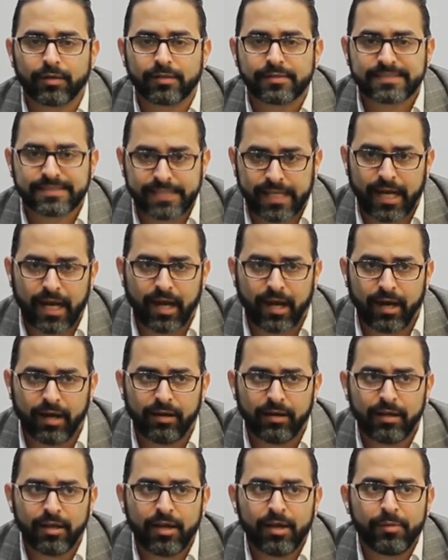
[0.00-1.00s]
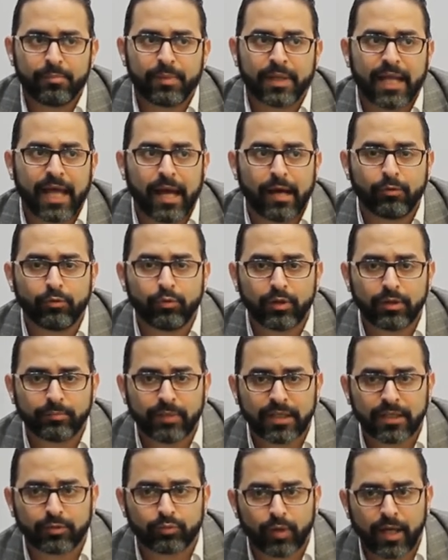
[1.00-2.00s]
صحه من اول
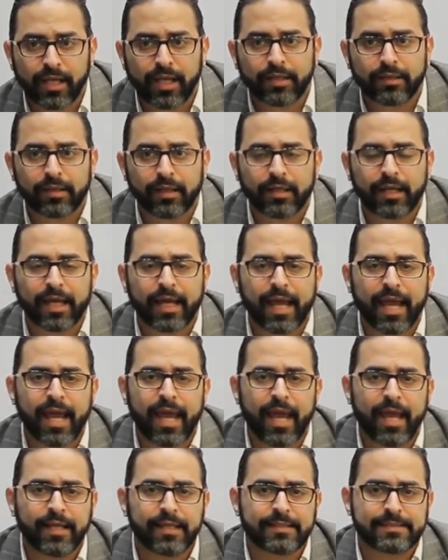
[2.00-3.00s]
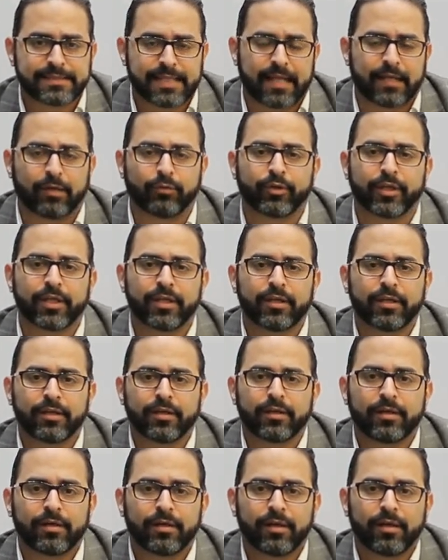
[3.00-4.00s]
ما نتولد لغايه ثانوي
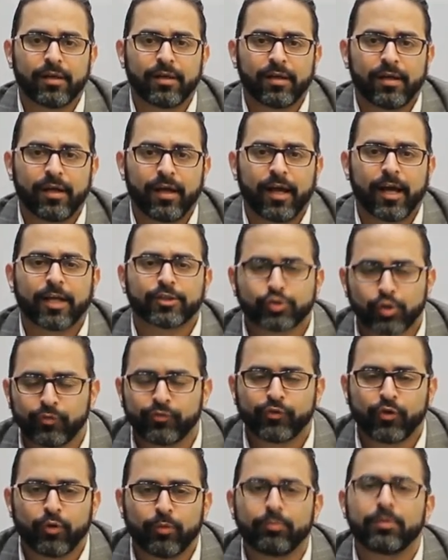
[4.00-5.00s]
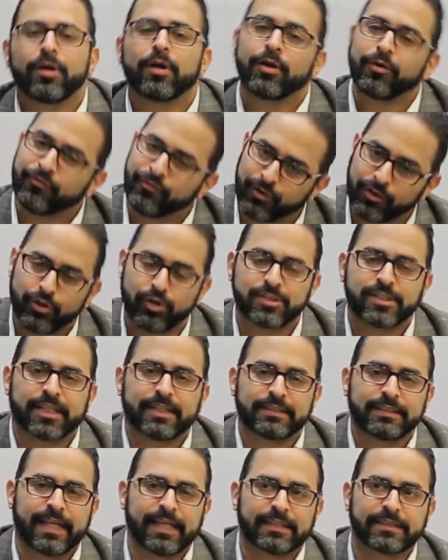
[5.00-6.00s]
اشوفكم في الجزء
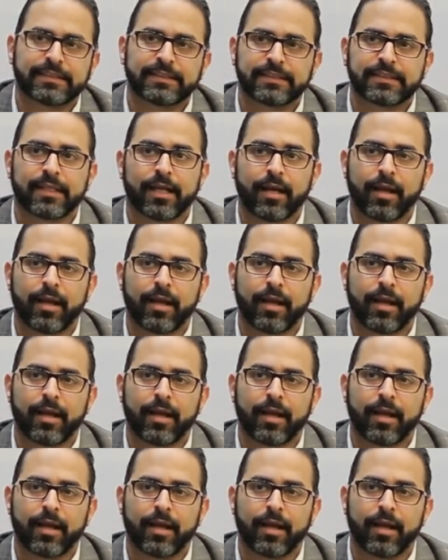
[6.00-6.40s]
الثاني